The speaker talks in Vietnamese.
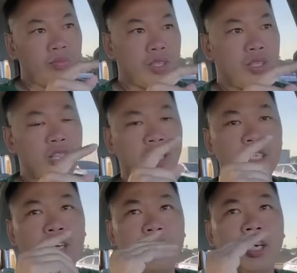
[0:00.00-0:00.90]

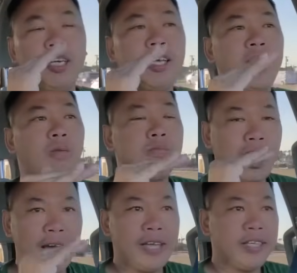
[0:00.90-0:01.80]
nhưng có những cái động
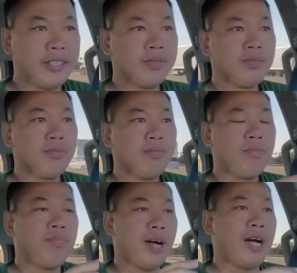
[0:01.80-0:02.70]
thái
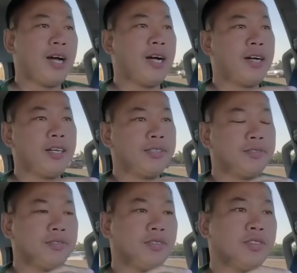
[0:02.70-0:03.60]
mà
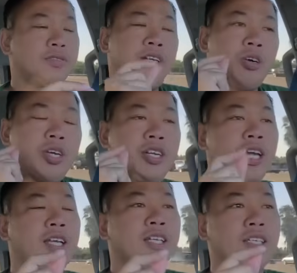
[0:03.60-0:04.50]
phải nói
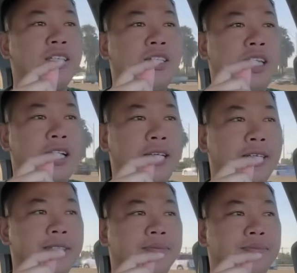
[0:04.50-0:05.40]
rằng á là